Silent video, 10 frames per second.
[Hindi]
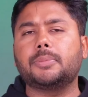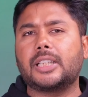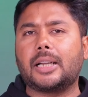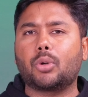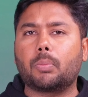जी बी
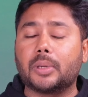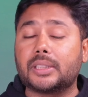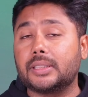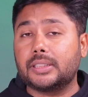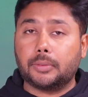रैम और
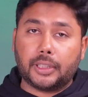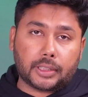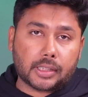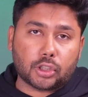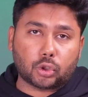बत्तीस जी बी
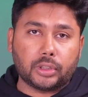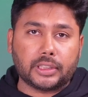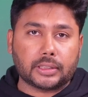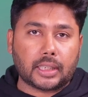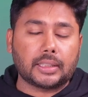इंटरनल स्टोरेज
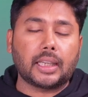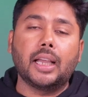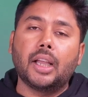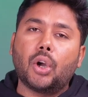के साथ है